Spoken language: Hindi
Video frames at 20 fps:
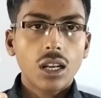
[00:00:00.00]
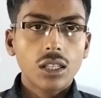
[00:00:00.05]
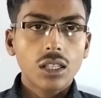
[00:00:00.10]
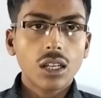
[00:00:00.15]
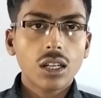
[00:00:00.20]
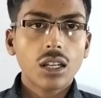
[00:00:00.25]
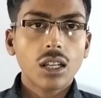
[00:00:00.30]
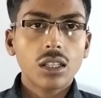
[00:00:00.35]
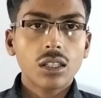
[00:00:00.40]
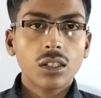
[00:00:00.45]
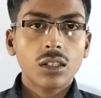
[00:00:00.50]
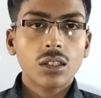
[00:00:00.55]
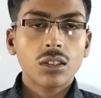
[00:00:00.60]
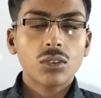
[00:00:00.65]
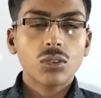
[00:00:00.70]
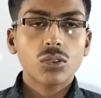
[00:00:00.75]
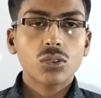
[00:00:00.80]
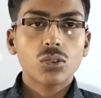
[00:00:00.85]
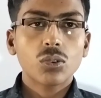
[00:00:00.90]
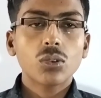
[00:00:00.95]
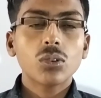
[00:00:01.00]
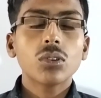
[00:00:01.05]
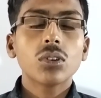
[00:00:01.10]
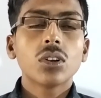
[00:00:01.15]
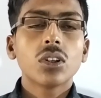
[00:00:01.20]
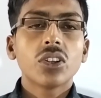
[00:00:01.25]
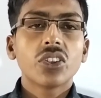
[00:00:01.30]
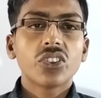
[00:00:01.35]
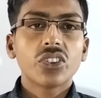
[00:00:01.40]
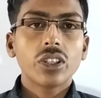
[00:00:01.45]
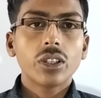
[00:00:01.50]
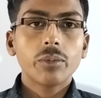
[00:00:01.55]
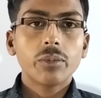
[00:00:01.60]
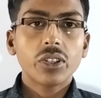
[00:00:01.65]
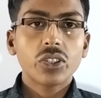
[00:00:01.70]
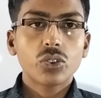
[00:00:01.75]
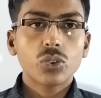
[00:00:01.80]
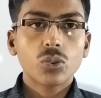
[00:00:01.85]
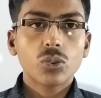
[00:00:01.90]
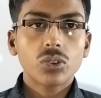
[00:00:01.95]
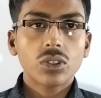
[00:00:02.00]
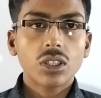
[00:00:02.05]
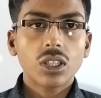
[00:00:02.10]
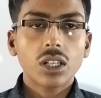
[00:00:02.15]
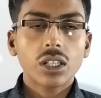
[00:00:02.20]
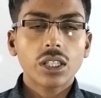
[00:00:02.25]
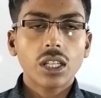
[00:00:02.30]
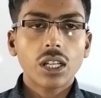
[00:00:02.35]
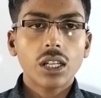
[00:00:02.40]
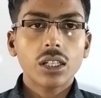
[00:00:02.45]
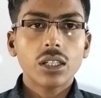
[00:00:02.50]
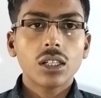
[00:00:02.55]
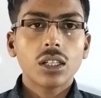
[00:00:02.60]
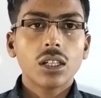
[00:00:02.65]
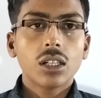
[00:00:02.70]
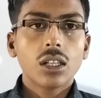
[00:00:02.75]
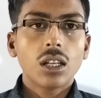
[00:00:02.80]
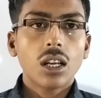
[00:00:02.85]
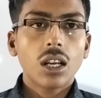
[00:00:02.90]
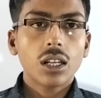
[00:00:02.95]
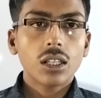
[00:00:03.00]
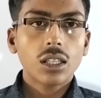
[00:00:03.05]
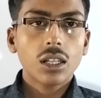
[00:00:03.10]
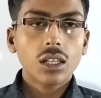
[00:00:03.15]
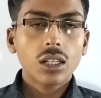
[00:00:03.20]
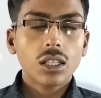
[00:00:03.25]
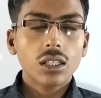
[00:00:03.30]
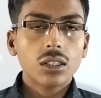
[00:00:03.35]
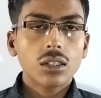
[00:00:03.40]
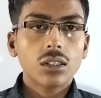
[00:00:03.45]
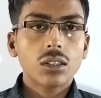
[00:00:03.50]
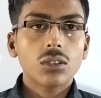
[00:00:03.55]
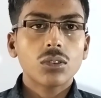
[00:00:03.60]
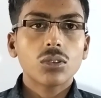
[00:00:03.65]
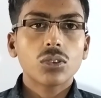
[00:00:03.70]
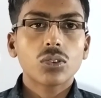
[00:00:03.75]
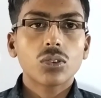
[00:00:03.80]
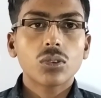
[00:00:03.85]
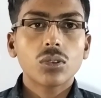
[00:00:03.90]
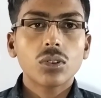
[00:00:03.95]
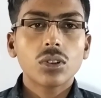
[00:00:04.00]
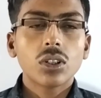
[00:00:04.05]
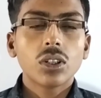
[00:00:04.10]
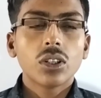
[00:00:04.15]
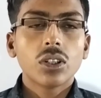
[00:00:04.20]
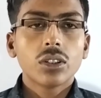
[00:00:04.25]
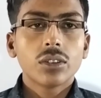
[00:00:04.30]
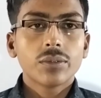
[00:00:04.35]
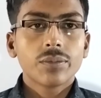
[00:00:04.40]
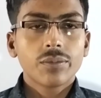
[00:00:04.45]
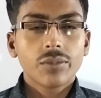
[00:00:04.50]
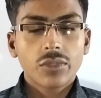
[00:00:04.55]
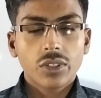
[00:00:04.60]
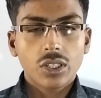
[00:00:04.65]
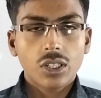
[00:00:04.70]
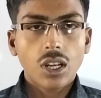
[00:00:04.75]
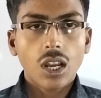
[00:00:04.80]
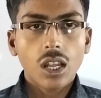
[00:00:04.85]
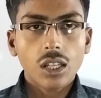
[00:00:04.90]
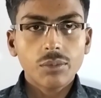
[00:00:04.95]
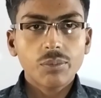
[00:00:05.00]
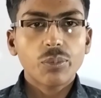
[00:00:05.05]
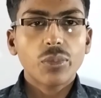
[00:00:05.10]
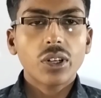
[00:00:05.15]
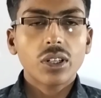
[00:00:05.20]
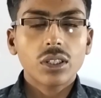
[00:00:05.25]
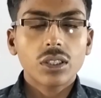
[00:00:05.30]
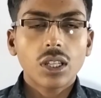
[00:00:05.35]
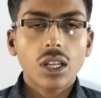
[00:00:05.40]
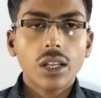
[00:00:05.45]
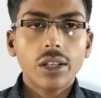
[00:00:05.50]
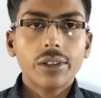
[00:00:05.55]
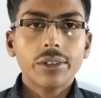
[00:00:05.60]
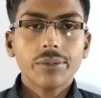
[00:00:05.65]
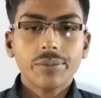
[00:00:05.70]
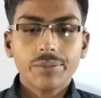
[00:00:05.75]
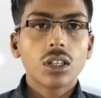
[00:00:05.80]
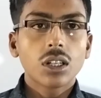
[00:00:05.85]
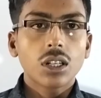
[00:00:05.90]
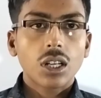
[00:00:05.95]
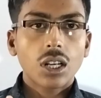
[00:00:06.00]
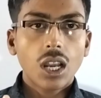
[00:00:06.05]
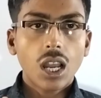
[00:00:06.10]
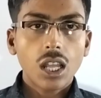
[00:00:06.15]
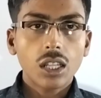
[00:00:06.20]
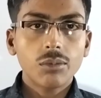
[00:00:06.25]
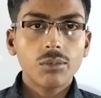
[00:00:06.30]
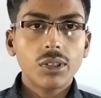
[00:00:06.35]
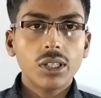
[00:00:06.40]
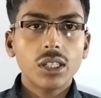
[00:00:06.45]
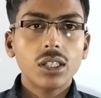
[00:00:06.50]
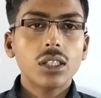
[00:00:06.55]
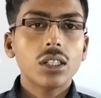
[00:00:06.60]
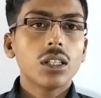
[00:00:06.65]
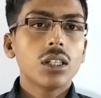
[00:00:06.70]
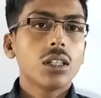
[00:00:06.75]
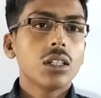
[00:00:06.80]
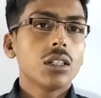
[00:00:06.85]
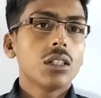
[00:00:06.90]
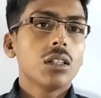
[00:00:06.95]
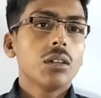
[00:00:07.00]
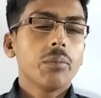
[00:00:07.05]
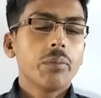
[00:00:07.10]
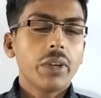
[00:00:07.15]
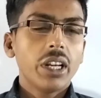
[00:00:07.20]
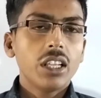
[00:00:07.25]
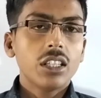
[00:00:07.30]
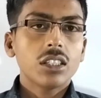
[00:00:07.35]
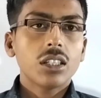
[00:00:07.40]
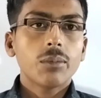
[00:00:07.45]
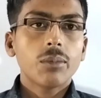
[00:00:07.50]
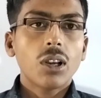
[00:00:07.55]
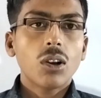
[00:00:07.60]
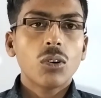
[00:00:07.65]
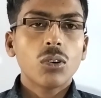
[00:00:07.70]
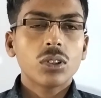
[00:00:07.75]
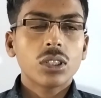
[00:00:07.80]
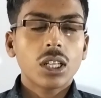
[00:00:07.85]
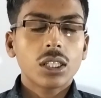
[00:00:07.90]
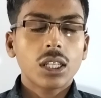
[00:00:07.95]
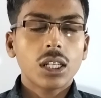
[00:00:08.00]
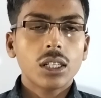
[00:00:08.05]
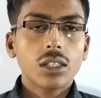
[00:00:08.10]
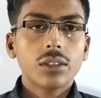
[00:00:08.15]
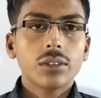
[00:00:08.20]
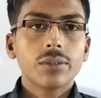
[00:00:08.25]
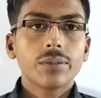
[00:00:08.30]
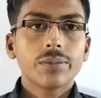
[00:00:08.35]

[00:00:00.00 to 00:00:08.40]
अगला कारण है दोस्तों सिर में चोट लगना अगला कारण है दोस्तों कान पकना कान में मैल जमा हो जाना